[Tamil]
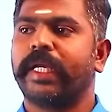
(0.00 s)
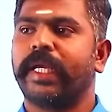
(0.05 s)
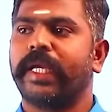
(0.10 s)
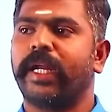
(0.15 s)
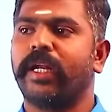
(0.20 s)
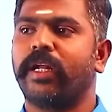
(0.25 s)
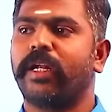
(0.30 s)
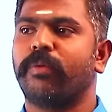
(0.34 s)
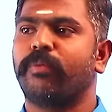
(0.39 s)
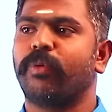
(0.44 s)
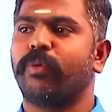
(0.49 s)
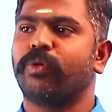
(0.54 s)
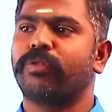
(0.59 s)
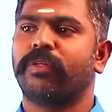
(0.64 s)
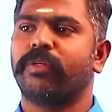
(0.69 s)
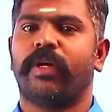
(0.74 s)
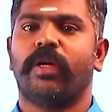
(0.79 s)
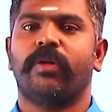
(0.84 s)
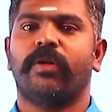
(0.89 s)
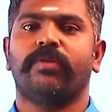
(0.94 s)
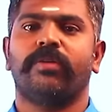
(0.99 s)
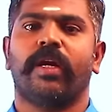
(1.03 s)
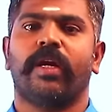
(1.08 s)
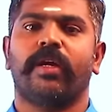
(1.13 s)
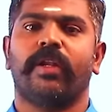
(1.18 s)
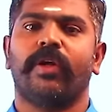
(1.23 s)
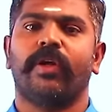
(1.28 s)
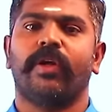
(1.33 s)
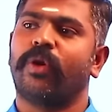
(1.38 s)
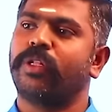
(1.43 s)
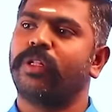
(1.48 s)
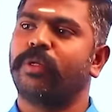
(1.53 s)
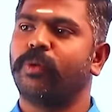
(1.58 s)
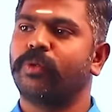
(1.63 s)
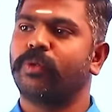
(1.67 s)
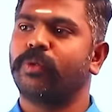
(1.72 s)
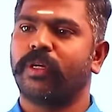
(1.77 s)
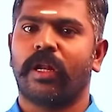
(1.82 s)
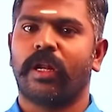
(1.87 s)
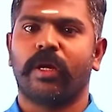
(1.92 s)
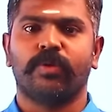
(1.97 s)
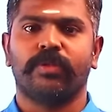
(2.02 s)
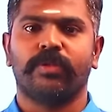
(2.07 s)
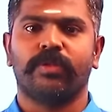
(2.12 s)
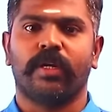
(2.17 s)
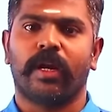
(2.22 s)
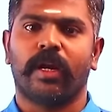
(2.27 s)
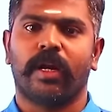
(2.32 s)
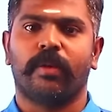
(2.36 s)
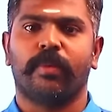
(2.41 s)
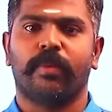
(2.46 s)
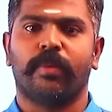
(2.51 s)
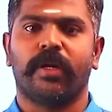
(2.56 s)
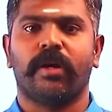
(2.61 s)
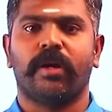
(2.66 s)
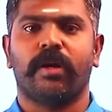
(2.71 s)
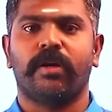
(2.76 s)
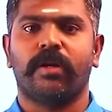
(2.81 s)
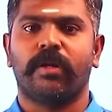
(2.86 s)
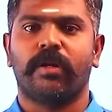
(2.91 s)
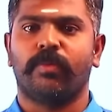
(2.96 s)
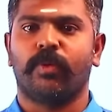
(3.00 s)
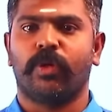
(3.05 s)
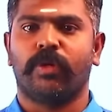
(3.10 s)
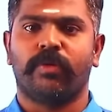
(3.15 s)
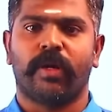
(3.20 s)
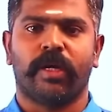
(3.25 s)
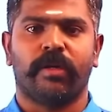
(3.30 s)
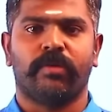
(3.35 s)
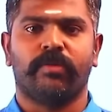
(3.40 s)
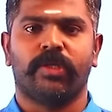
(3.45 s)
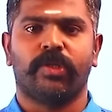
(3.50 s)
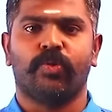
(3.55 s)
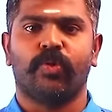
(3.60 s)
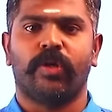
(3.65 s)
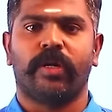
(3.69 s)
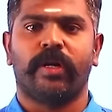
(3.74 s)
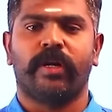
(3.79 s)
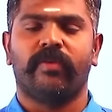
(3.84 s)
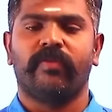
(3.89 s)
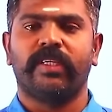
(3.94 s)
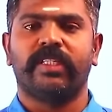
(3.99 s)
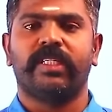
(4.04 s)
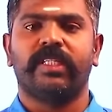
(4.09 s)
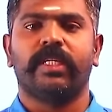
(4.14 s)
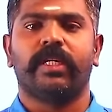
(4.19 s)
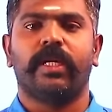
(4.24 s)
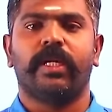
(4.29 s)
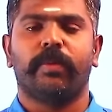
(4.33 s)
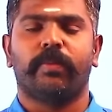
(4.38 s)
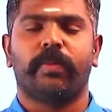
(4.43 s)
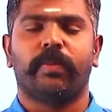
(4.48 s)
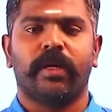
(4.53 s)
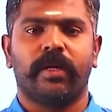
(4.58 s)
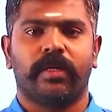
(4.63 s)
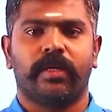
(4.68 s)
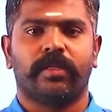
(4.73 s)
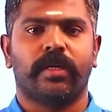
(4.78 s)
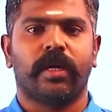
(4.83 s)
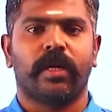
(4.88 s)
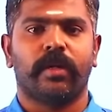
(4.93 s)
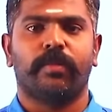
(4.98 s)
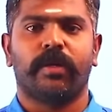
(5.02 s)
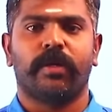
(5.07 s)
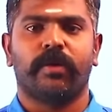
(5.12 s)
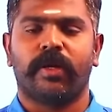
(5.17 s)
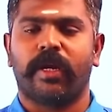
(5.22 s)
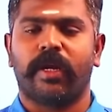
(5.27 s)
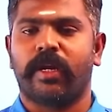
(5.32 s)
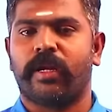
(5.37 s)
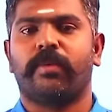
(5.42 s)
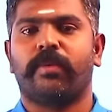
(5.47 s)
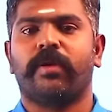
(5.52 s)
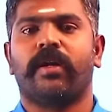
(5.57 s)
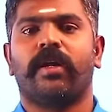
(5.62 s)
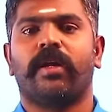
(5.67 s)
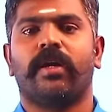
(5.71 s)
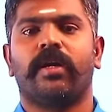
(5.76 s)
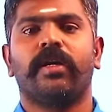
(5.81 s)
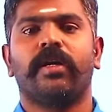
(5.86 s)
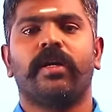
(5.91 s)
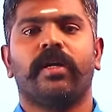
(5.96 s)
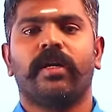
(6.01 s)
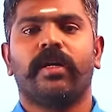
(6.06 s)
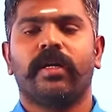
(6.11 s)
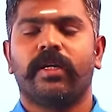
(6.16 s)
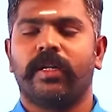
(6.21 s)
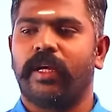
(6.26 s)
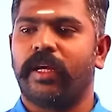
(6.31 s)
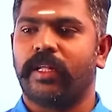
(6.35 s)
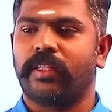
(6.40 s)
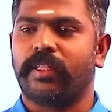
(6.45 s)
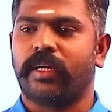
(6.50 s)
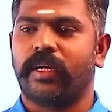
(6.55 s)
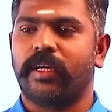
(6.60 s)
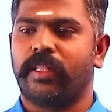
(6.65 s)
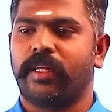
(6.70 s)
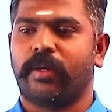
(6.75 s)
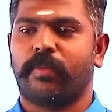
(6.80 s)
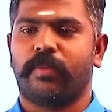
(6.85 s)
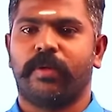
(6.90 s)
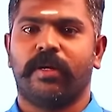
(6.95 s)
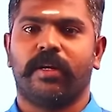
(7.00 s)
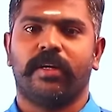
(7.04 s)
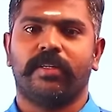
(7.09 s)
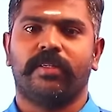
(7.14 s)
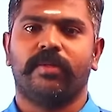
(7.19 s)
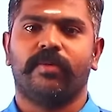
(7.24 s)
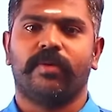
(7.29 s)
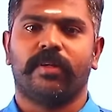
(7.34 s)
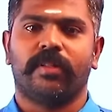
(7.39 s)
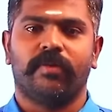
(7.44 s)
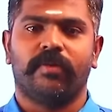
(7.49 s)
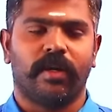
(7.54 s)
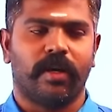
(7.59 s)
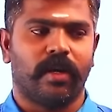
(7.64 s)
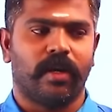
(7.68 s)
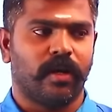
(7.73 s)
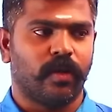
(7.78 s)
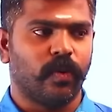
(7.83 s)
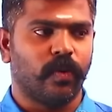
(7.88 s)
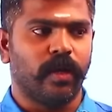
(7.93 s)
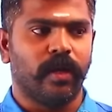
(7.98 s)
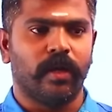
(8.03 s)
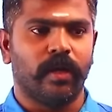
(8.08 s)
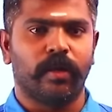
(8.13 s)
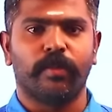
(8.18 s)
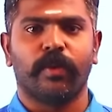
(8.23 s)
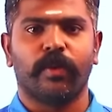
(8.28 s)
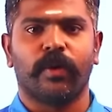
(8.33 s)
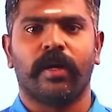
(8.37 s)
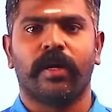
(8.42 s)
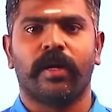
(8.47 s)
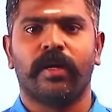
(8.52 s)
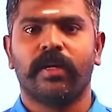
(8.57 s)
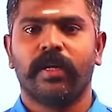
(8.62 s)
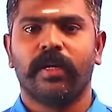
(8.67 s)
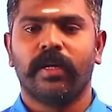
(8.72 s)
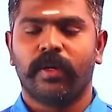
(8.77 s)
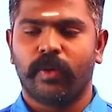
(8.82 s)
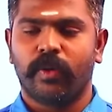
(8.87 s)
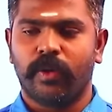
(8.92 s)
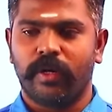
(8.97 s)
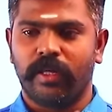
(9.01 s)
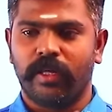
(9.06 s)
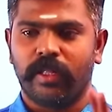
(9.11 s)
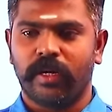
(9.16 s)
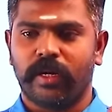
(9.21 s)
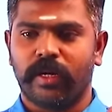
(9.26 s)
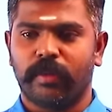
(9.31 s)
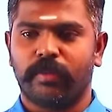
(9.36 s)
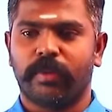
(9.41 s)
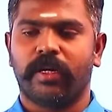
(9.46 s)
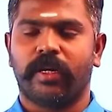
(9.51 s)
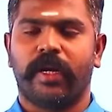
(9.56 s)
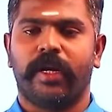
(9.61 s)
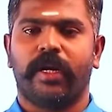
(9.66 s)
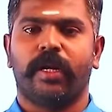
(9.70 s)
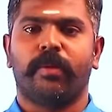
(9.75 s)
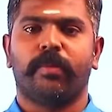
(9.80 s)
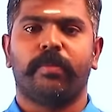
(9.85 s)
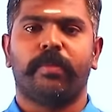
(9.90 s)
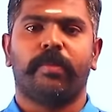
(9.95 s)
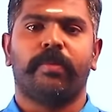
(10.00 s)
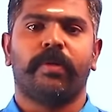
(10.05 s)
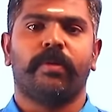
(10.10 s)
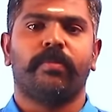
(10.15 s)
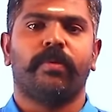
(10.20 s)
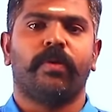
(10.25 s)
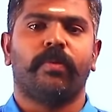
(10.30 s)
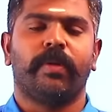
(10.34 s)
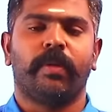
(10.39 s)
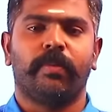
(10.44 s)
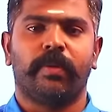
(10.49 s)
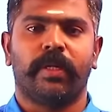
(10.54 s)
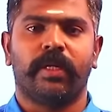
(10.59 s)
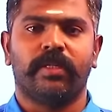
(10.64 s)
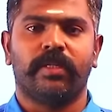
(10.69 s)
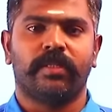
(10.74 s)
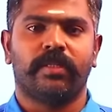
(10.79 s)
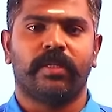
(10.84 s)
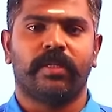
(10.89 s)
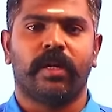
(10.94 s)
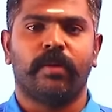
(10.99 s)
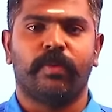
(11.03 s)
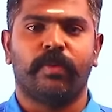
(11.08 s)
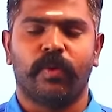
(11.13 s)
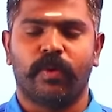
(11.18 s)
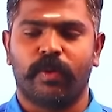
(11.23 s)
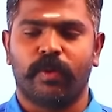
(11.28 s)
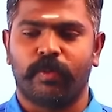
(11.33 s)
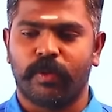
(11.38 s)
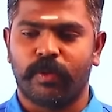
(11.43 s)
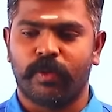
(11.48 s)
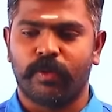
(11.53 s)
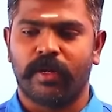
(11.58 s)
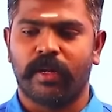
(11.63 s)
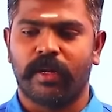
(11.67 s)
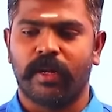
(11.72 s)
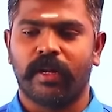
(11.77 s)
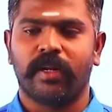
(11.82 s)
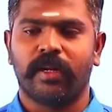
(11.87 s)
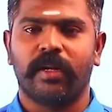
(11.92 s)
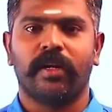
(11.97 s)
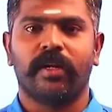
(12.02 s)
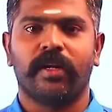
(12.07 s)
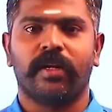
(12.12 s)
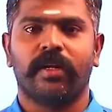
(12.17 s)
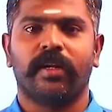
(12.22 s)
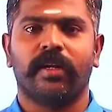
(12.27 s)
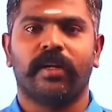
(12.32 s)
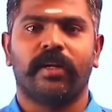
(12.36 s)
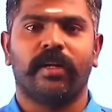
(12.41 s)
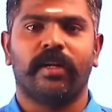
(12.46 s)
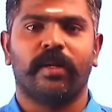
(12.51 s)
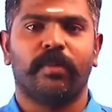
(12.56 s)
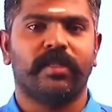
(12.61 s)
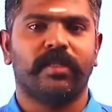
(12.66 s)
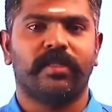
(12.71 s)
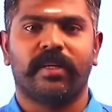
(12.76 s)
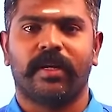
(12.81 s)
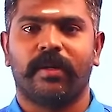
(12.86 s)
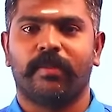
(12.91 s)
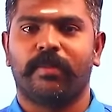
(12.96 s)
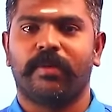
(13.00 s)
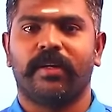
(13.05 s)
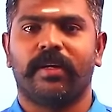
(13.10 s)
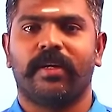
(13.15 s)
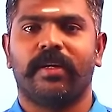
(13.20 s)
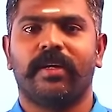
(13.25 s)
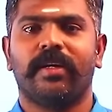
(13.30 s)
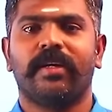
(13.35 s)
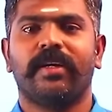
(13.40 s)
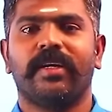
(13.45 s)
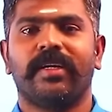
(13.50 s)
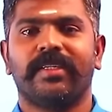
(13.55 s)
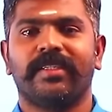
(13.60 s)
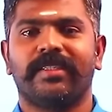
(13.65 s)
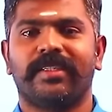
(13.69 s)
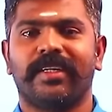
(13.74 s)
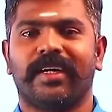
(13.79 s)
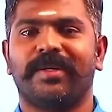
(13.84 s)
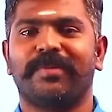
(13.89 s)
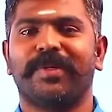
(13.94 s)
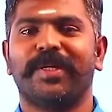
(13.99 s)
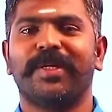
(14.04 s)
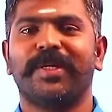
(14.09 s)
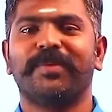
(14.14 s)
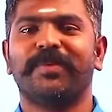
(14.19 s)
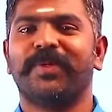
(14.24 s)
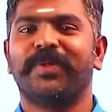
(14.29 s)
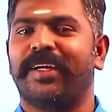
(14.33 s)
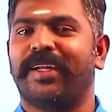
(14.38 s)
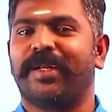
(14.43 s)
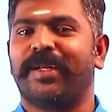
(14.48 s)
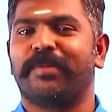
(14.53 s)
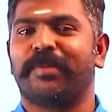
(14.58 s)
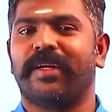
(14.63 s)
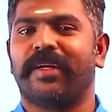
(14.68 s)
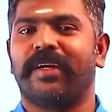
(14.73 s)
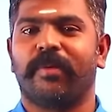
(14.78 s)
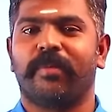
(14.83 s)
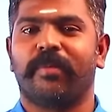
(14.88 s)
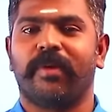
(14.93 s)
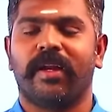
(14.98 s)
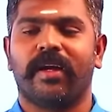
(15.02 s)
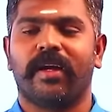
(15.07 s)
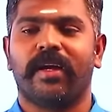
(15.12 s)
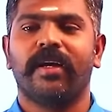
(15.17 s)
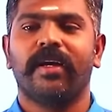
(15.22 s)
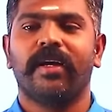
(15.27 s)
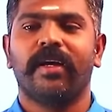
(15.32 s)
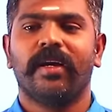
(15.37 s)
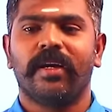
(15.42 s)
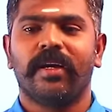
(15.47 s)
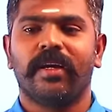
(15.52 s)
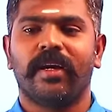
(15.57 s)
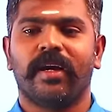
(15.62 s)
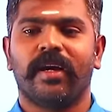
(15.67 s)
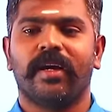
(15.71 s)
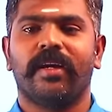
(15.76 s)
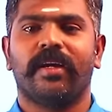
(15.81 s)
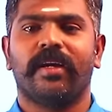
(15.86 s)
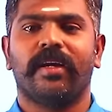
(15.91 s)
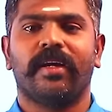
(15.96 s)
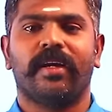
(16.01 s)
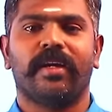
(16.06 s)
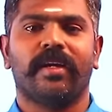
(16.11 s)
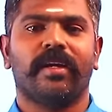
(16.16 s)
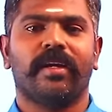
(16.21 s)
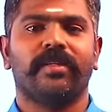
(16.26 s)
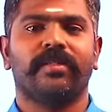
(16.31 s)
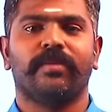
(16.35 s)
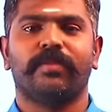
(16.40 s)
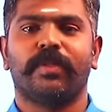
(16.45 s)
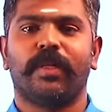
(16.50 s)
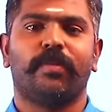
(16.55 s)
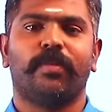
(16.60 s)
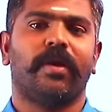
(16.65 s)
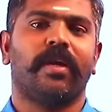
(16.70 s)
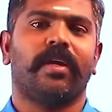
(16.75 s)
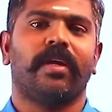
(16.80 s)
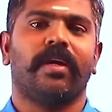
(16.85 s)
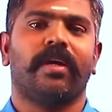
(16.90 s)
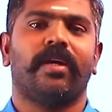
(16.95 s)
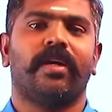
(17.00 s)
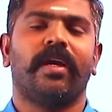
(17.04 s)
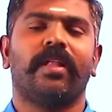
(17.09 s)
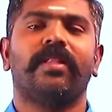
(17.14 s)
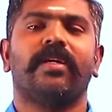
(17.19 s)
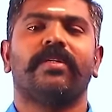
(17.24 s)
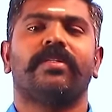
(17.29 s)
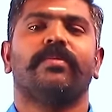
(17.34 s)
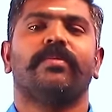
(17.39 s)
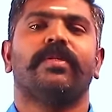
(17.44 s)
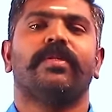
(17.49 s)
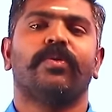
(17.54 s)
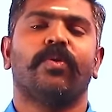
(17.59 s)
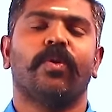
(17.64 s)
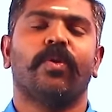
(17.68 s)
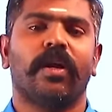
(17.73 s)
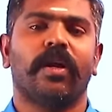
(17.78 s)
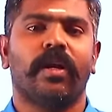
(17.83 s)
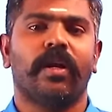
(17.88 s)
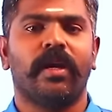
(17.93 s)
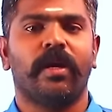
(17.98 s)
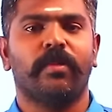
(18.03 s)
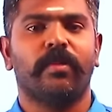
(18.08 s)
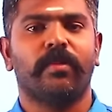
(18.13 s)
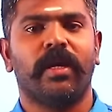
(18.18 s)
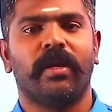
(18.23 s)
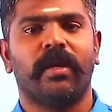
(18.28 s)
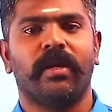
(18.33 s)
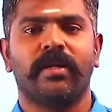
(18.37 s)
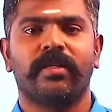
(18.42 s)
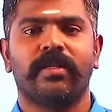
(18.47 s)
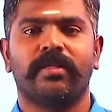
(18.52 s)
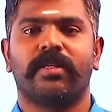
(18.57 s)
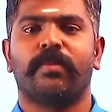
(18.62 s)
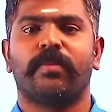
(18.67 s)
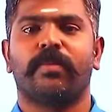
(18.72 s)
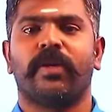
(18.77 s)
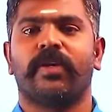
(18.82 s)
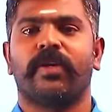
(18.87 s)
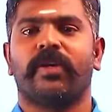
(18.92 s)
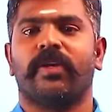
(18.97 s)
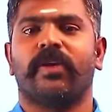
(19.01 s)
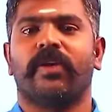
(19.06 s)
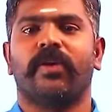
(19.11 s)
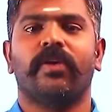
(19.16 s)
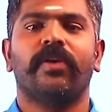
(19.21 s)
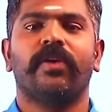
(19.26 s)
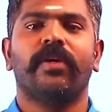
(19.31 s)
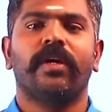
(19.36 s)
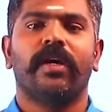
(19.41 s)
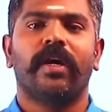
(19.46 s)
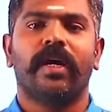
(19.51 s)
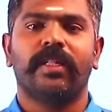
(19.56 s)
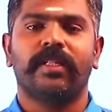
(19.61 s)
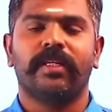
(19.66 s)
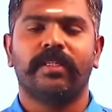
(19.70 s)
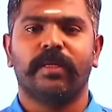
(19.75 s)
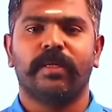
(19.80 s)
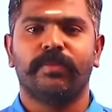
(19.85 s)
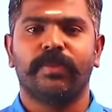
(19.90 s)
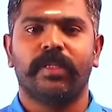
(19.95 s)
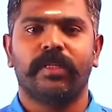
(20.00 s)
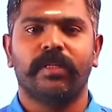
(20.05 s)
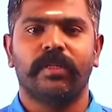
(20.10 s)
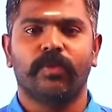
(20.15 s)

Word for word: என்னென்ன புக்ஸ் வேணும்னு நினைக்கிறீங்களோ அந்த புக்ஸ்லாம் கொஞ்சம் கலெக்ட் பண்ணி ஆர்டர் போட்டு வாங்கி வச்சுக்கோங்க வச்சுக்கிட்டு இப்போ படிக்க ஸ்டார்ட் பண்ணணும் என்ன பண்ணலாம் நேர தாய் தகப்பண்ட ஆசீர்வாதம் வாங்கலாம் கோயிலுக்கு போகலாம் ஒரு நிதானமாக ரைட் நம்ம ப்ரிப்பேர் பண்ணோம் ப்ரிப்பரேஷனை ஸ்டார்ட் பண்ணணும்னு போட்டு ஒரு நல்ல நாளாக நல்ல நேரமாக ஸ்டார்ட் பண்ணுங்கள் ஸ்டார்ட் பண்ணும்போது என்ன பண்ணுங்க அப்படின்னா நாலு நாளைக்கு நாலு சப்ஜெக்ட் படிங்க எந்த சப்ஜெக்ட் உங்களை அறியாமலே இன்ட்ரெஸ்ட்டாக படிக்கிறீங்களோ அந்த சப்ஜெக்ட்